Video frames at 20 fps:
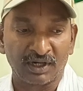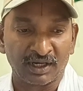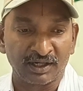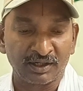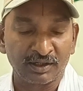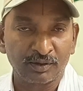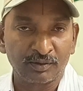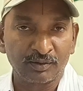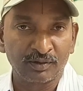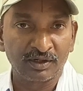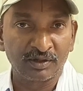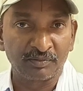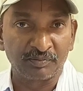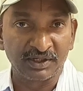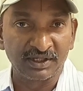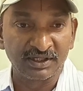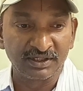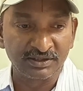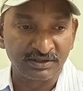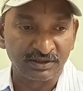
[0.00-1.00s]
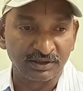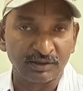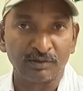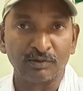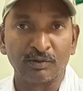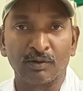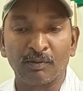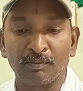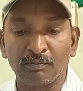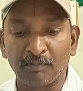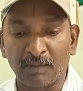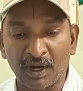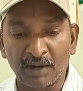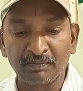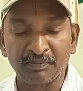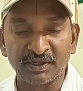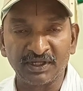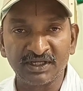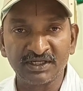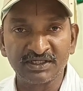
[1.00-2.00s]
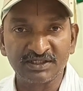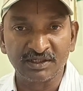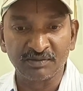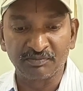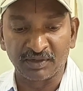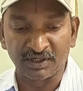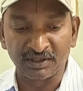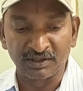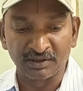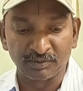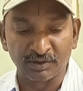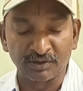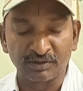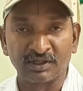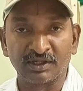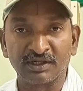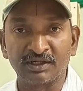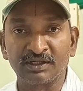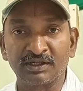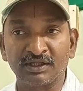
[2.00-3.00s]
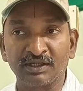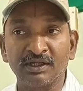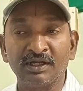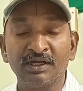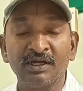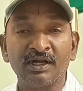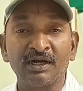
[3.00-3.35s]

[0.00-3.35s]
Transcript: లంకలగూడ పిహెచ్సిలో మా పిహెచ్సి పరిధి మొత్తానికి